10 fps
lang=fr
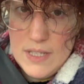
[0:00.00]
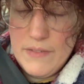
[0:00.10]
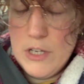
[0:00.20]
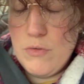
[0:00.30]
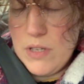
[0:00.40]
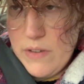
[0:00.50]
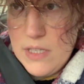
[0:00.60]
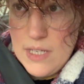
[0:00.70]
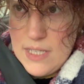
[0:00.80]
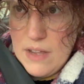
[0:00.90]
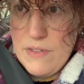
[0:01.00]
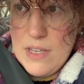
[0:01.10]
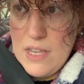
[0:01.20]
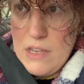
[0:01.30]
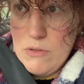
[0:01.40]
savez, je vous avais dit que ça avait
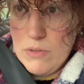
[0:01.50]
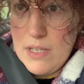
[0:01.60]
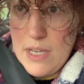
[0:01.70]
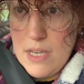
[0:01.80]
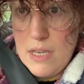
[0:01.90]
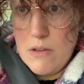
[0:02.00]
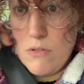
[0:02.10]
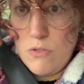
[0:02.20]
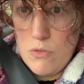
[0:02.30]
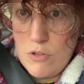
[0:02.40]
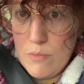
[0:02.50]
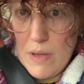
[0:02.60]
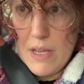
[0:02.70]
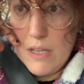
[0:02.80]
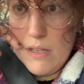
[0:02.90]
été inondé. donc,
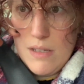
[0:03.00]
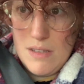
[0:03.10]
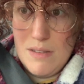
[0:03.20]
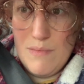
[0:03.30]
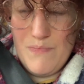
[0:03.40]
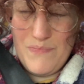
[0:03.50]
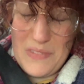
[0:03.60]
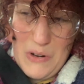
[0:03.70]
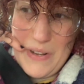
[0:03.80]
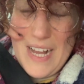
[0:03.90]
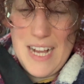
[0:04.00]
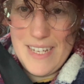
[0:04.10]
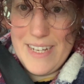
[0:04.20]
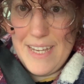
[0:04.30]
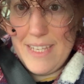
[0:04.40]
ben le
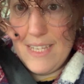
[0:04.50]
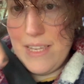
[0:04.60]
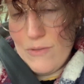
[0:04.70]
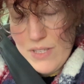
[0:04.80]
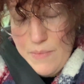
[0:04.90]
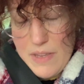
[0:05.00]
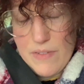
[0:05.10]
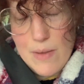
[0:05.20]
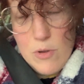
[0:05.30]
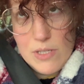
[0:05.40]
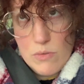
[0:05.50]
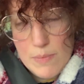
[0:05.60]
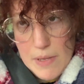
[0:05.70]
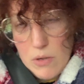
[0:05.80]
garage a été inondé, bien évidemment, ce c'est pas